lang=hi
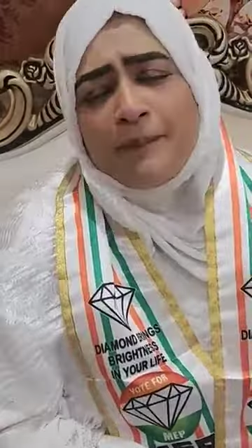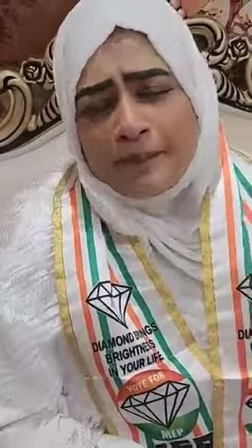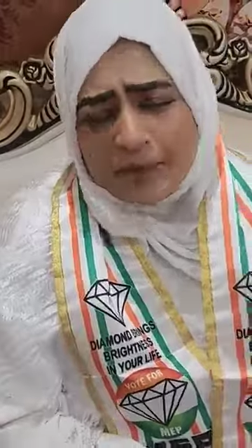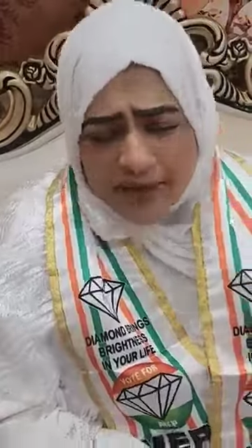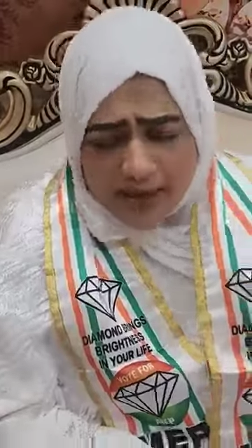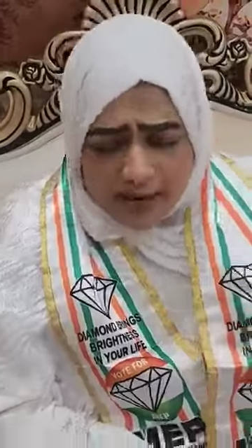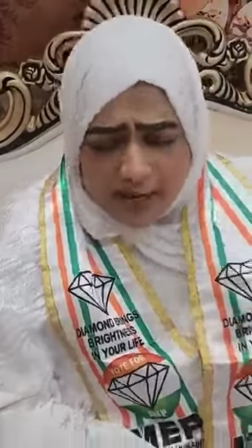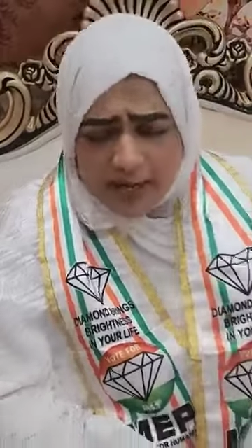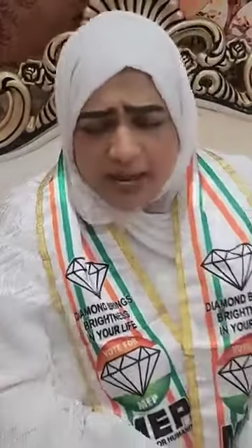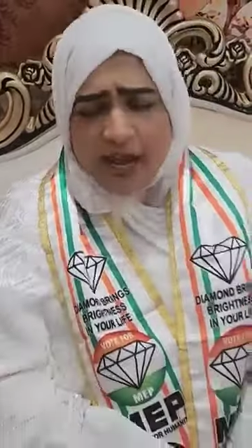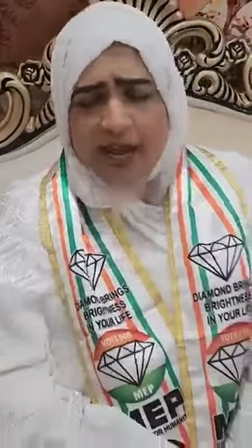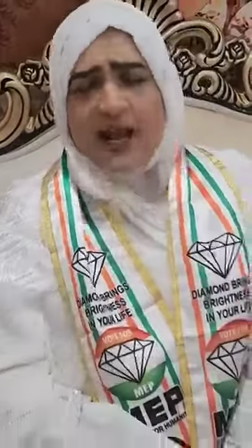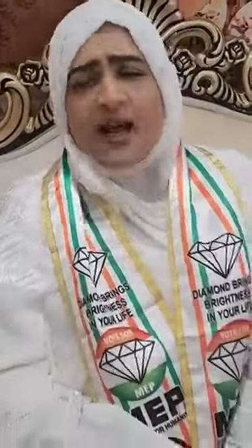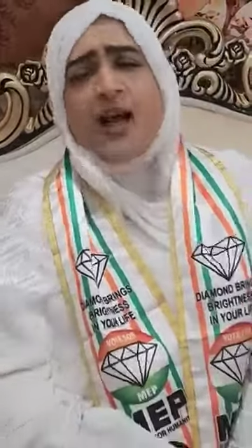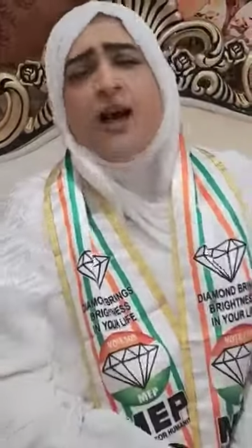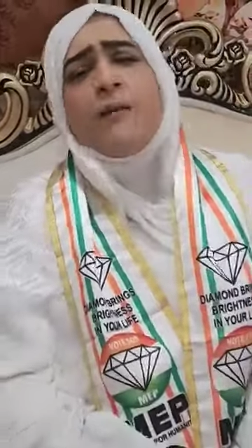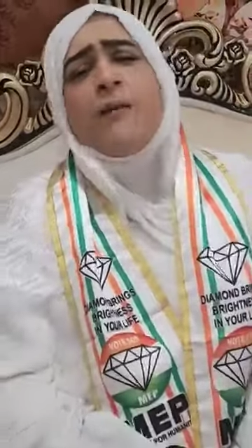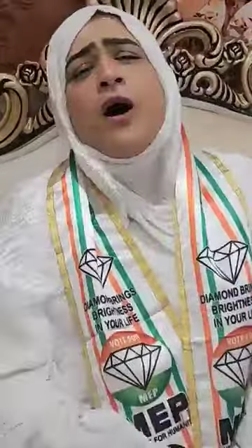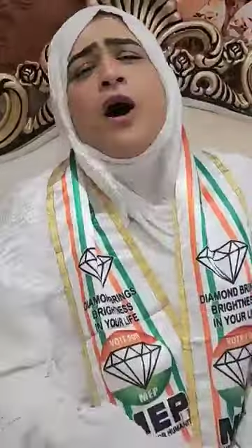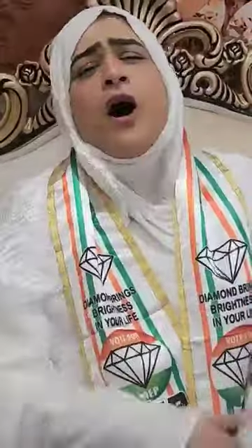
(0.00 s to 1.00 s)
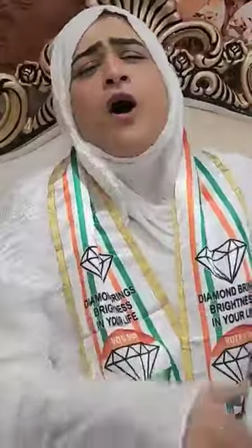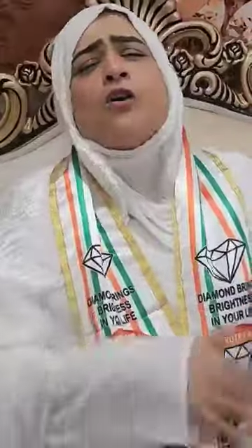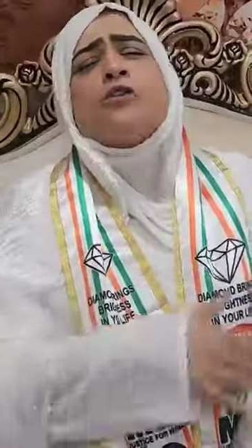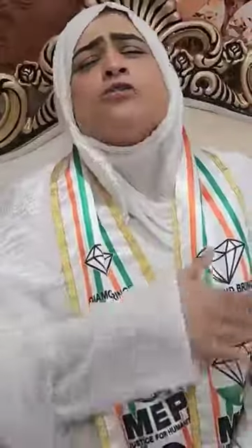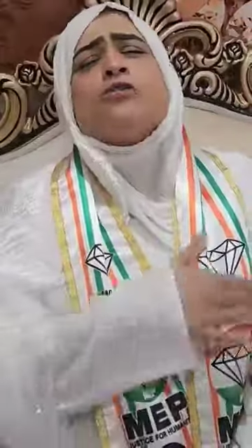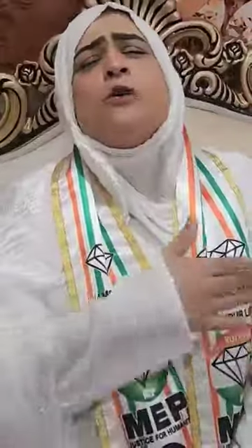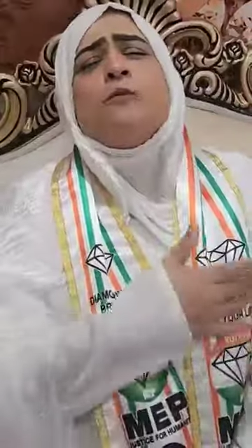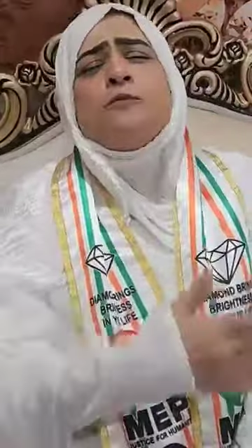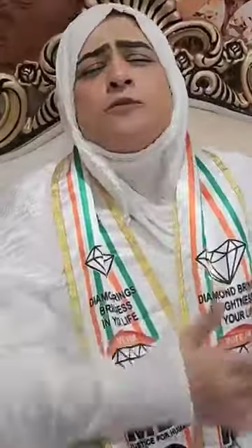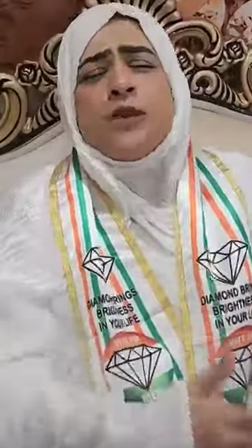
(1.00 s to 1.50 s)
पहला ख्वाब और
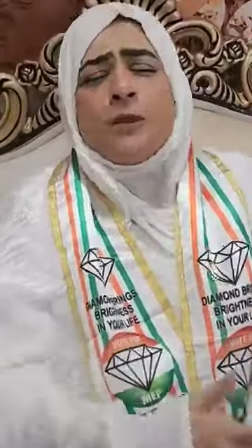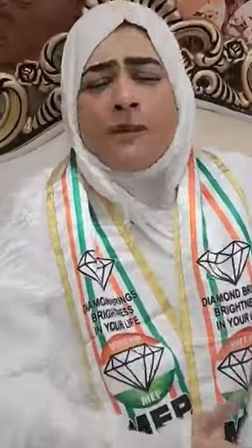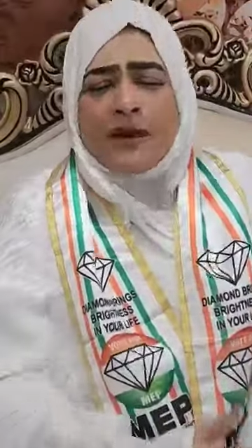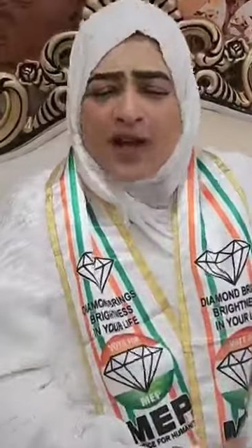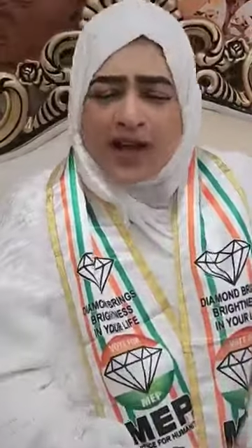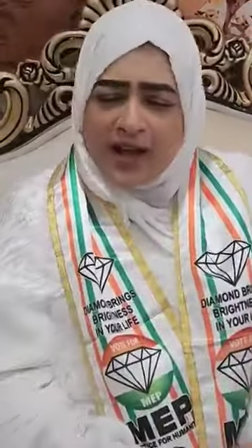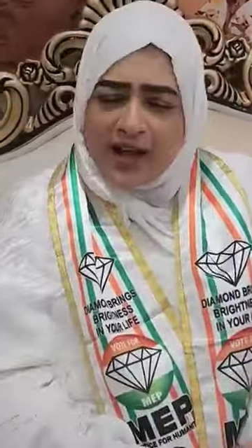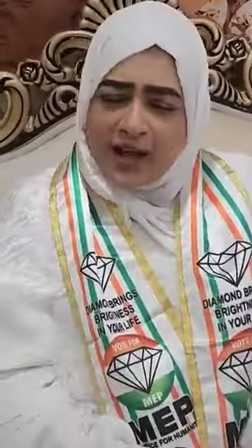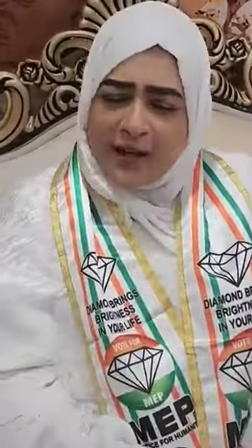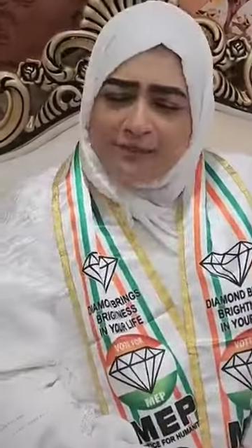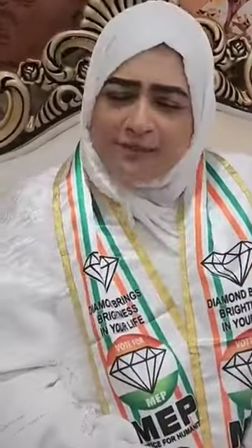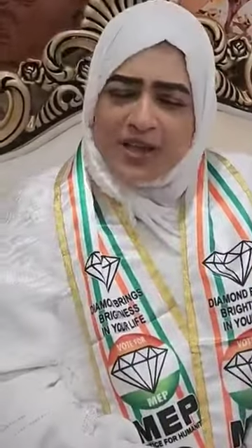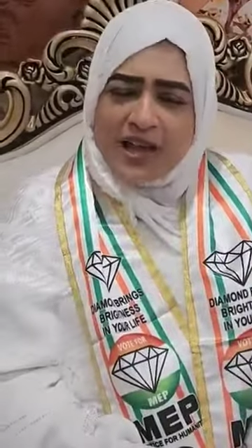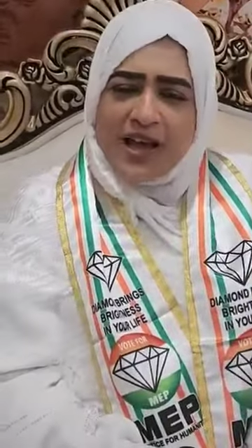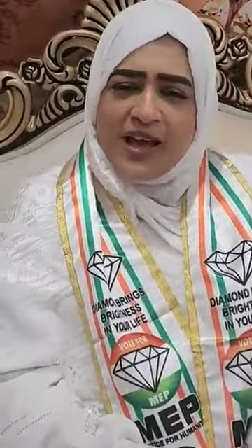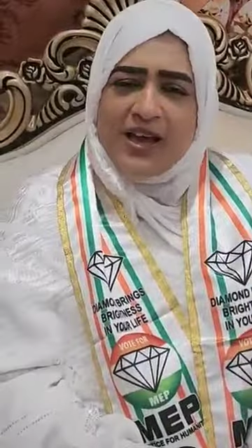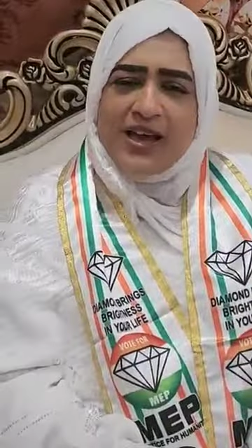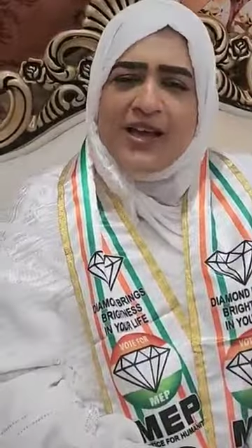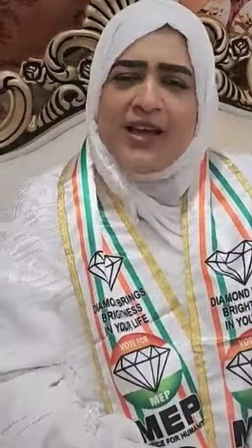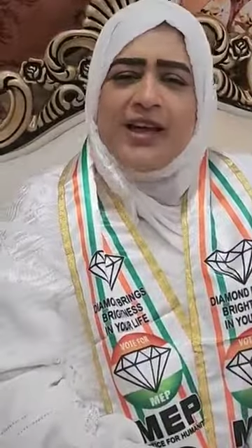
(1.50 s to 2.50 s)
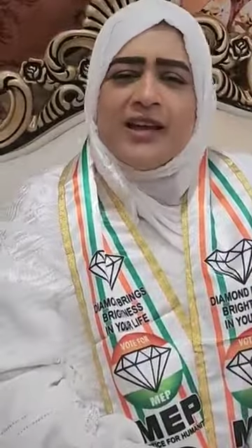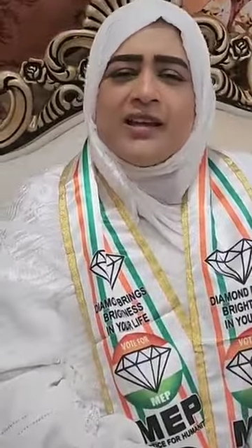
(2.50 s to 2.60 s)
सबसे बड़ा ख्वाब क्या है